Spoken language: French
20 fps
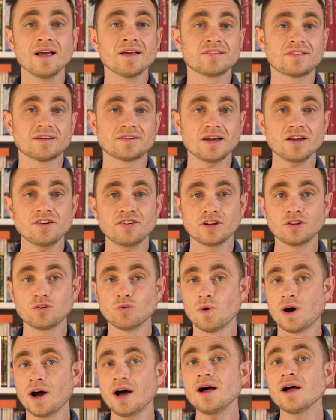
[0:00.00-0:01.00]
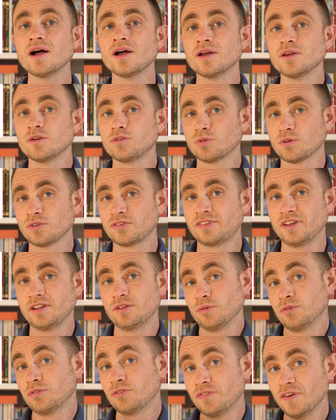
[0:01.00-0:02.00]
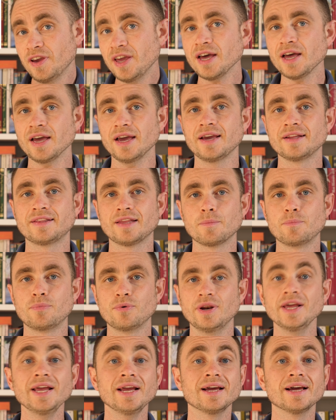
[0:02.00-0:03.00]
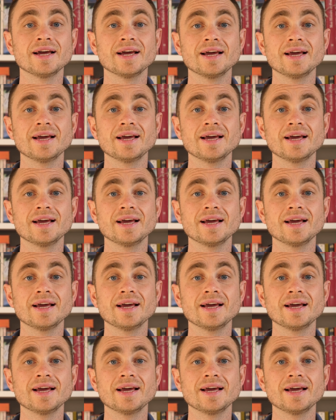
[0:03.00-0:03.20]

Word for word: Sa trajectoire sur cette sphère est appelée